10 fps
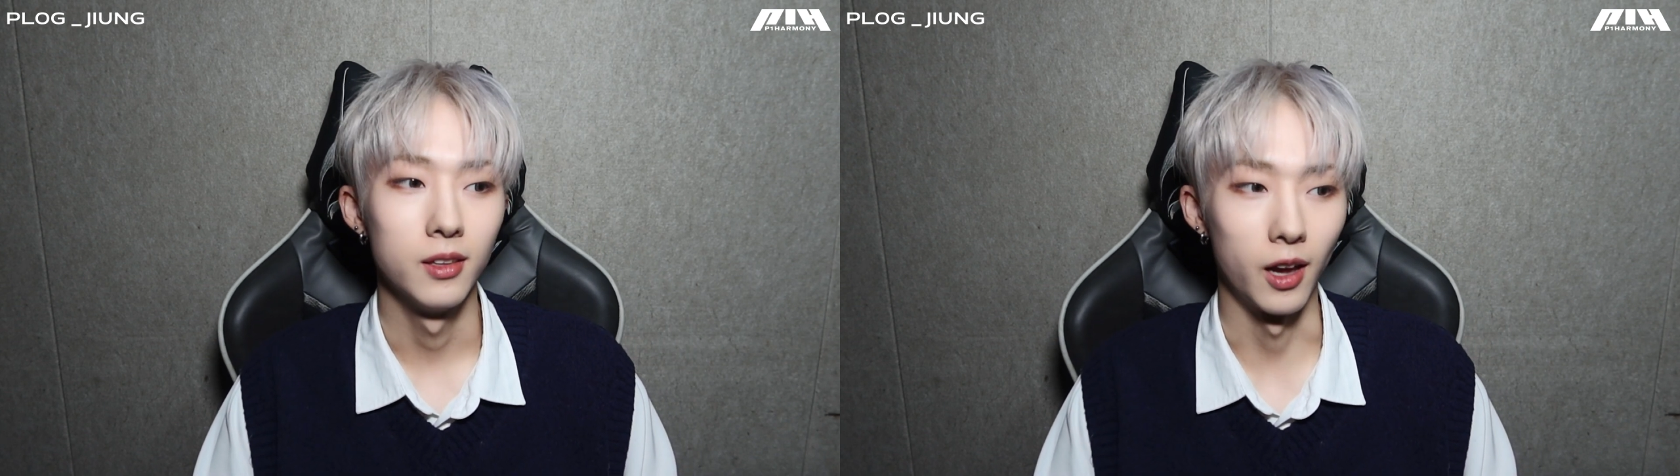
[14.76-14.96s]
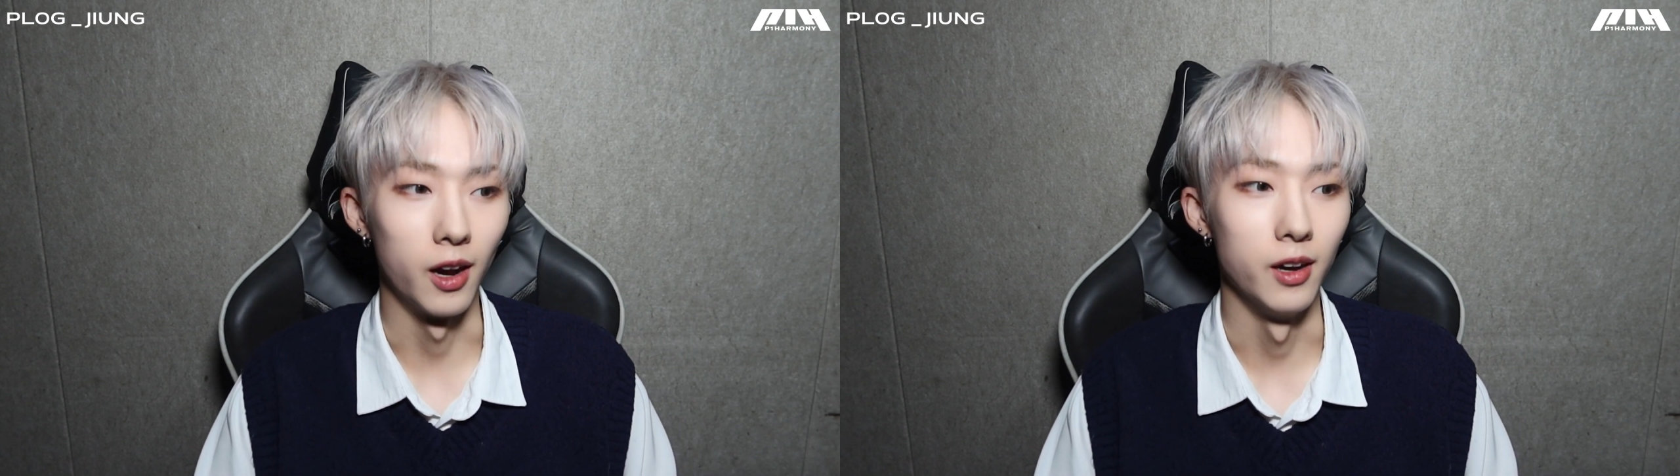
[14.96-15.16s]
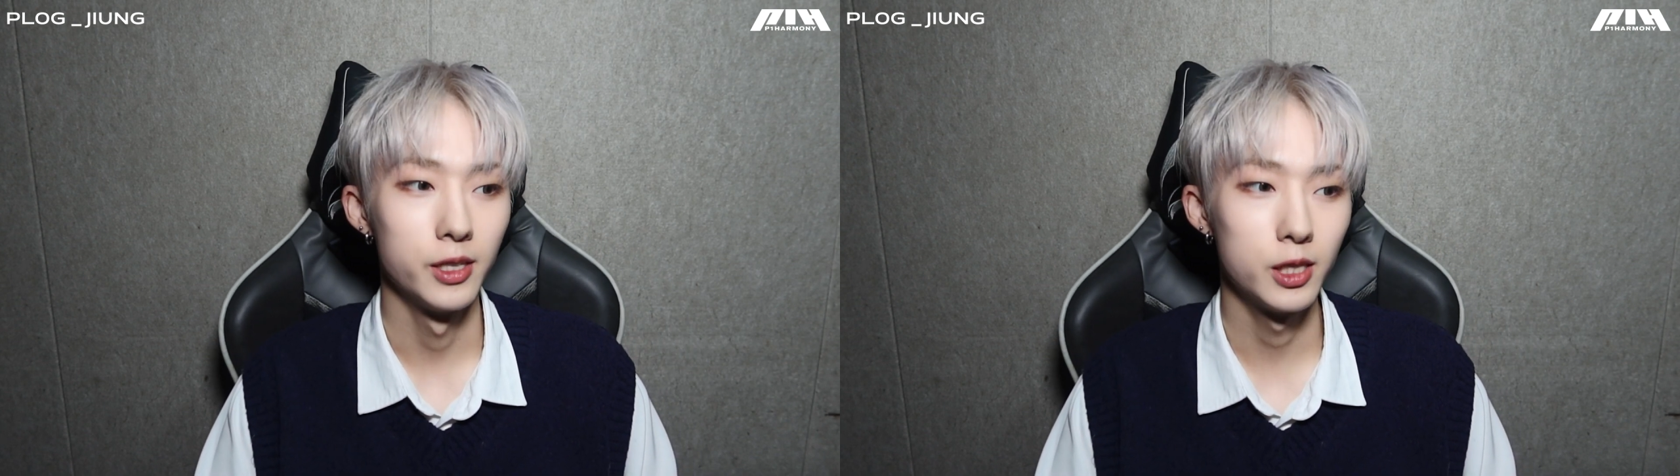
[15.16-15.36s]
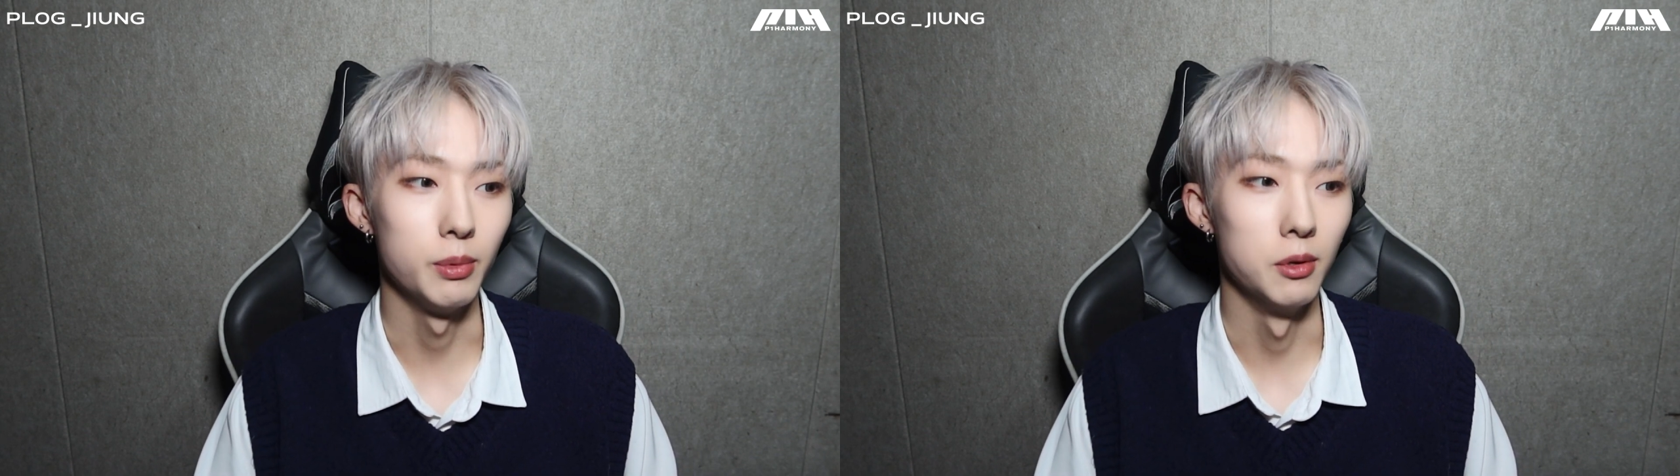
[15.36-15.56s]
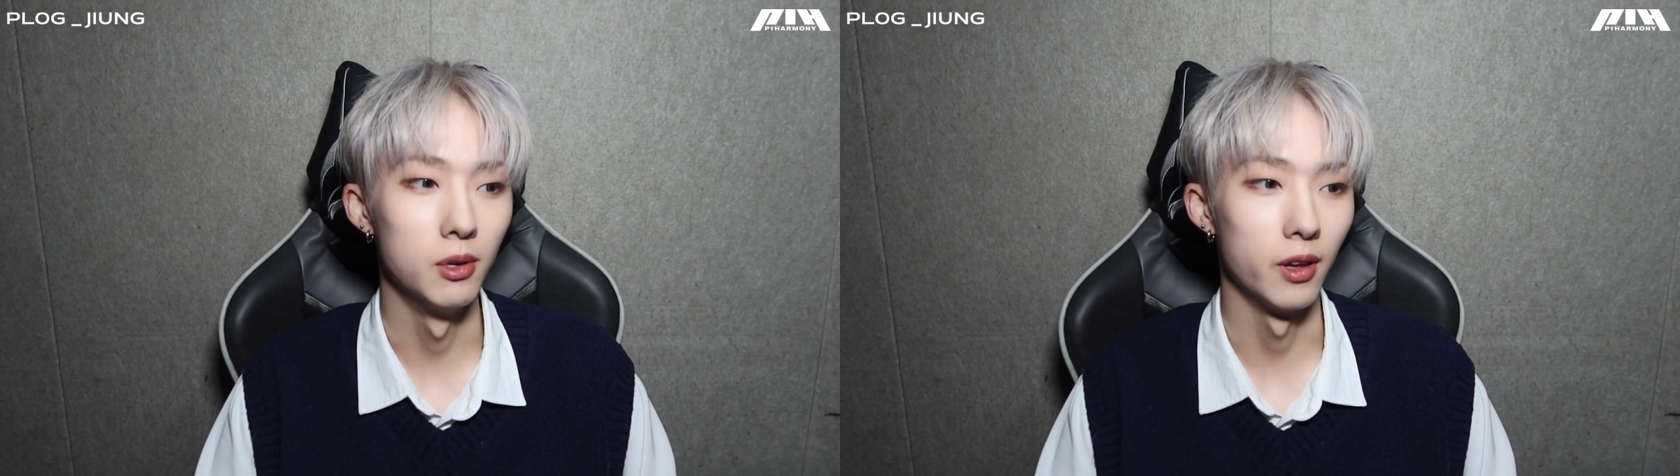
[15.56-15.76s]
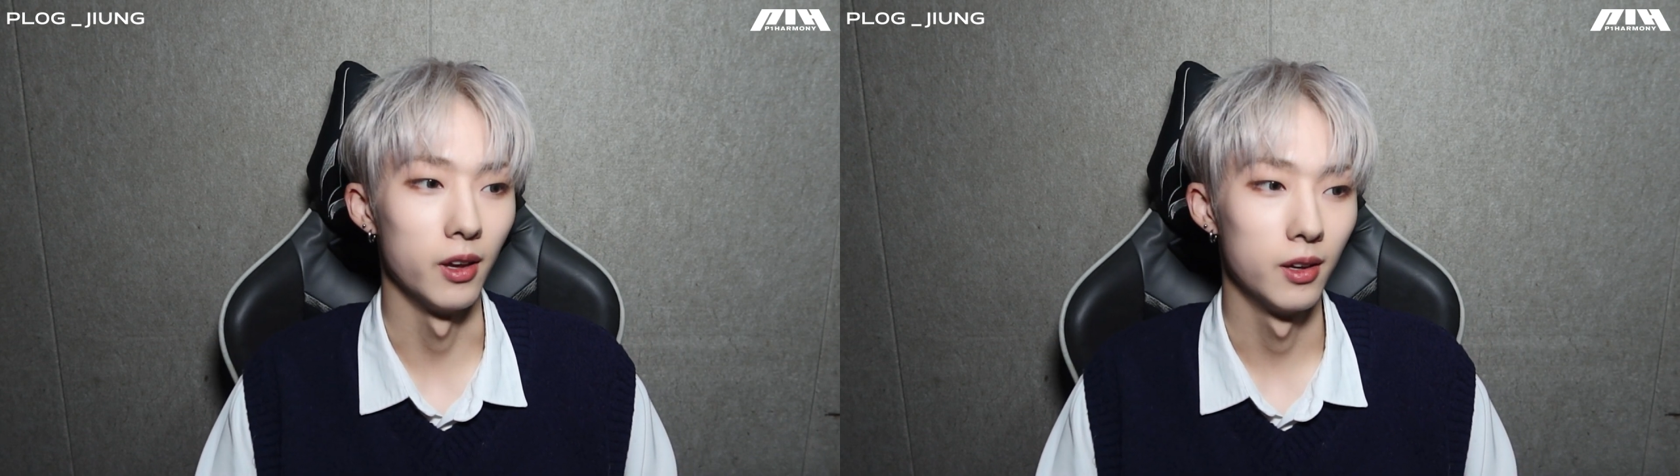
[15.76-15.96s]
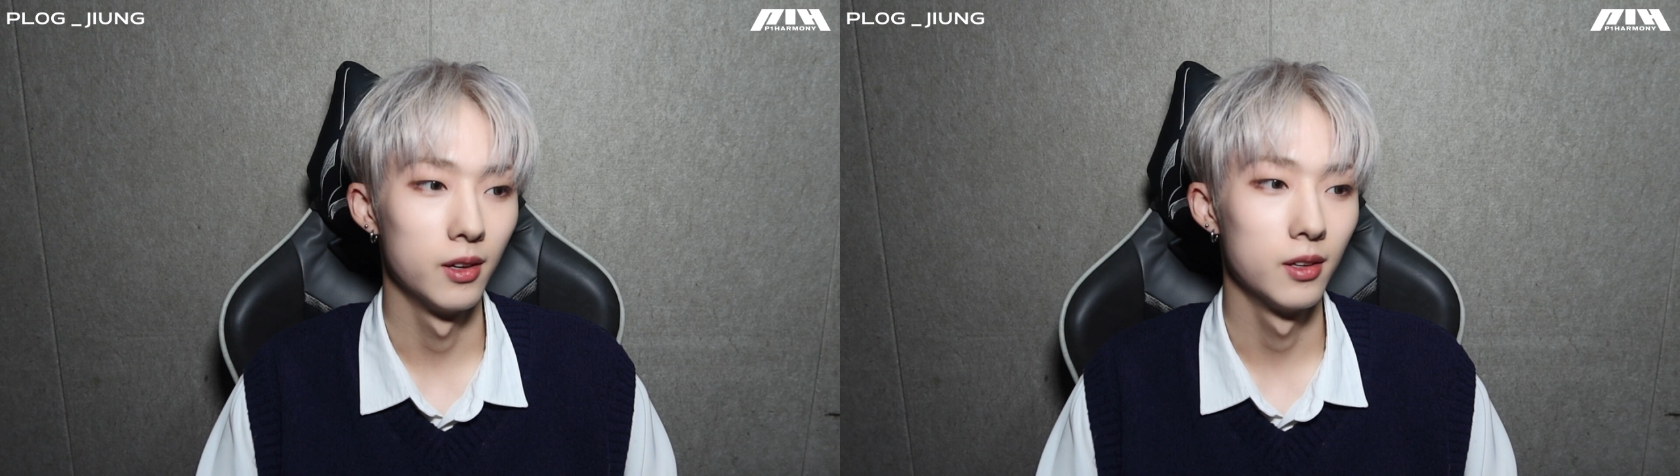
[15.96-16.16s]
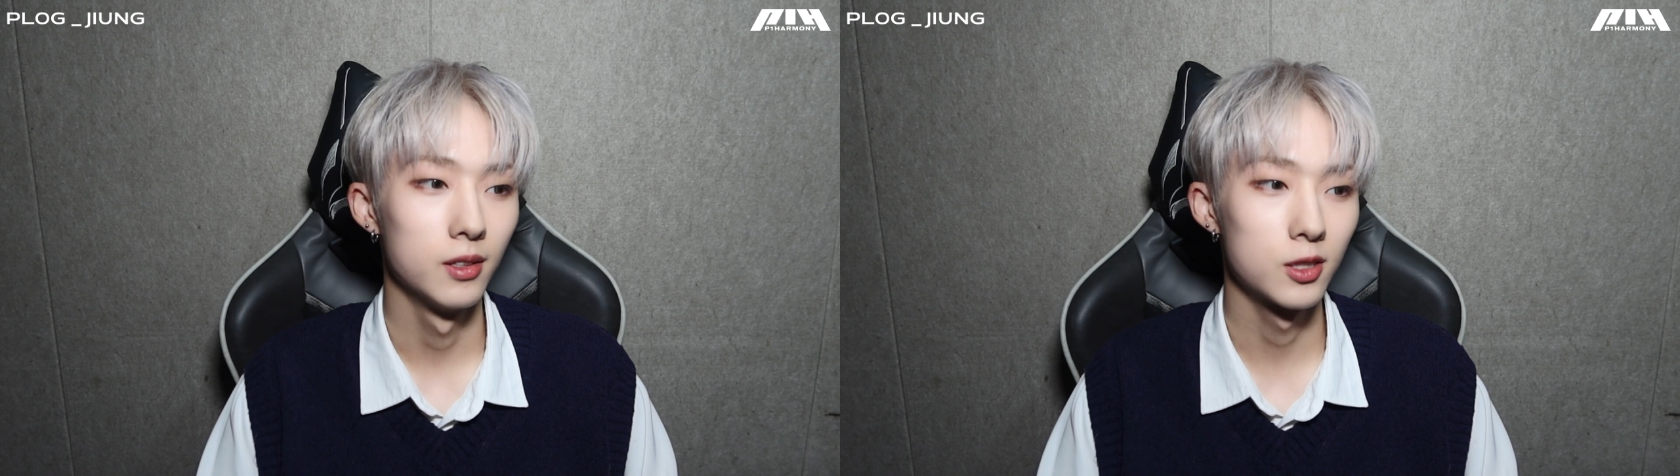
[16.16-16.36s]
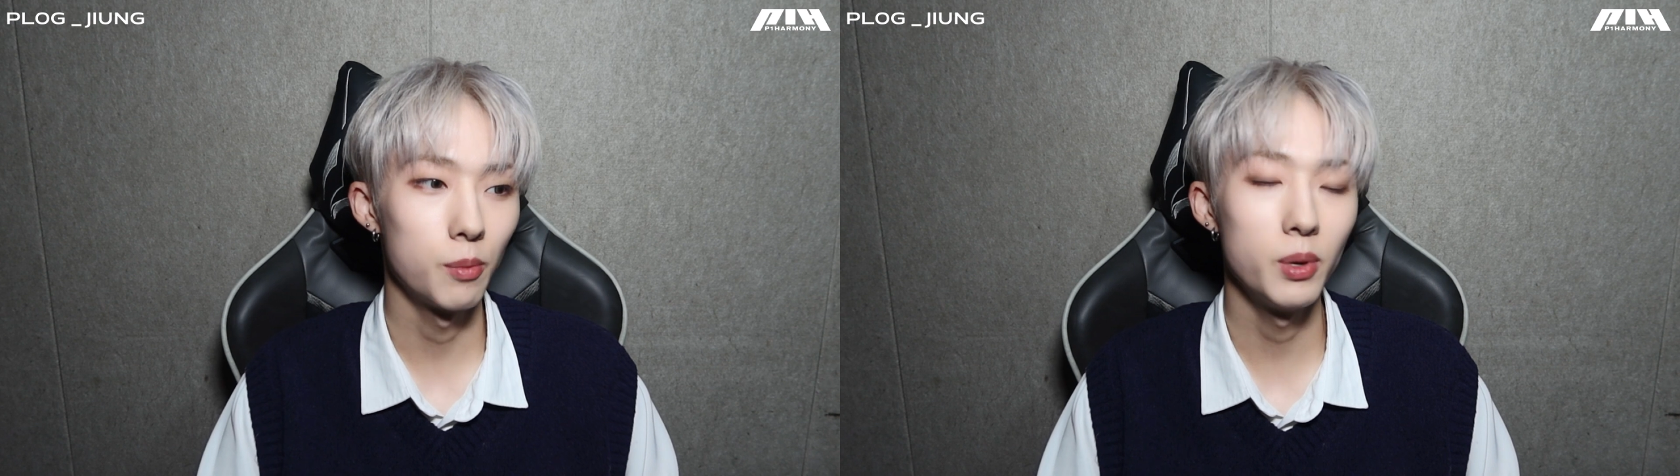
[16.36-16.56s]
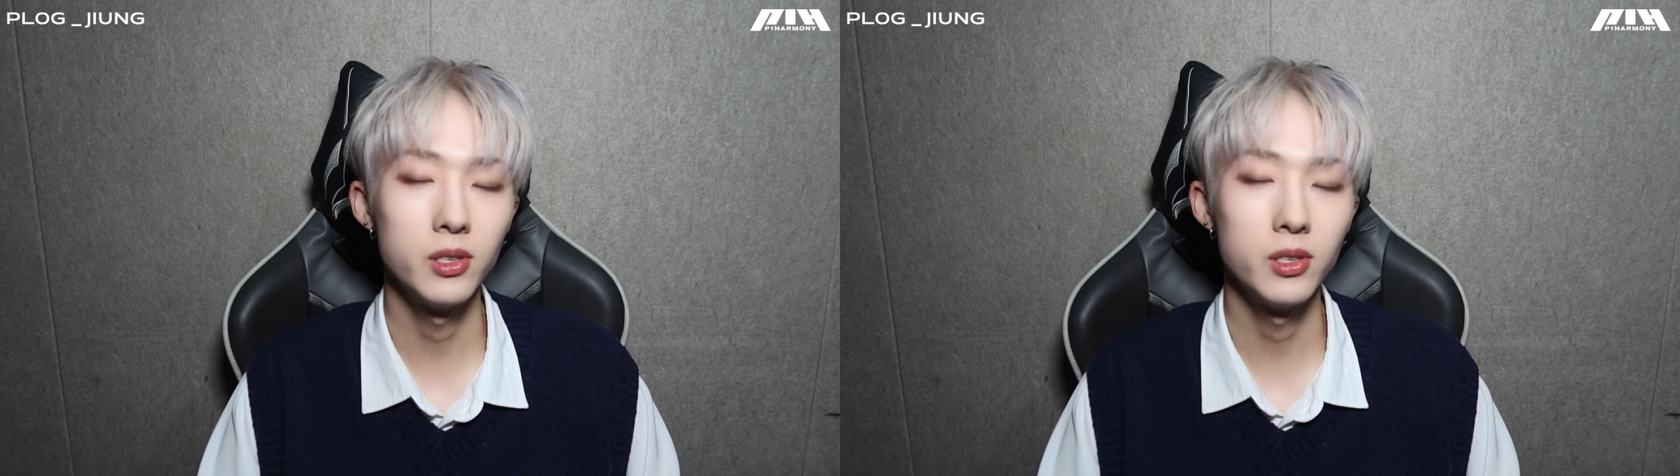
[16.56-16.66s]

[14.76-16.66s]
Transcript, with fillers: 달 12월의 첫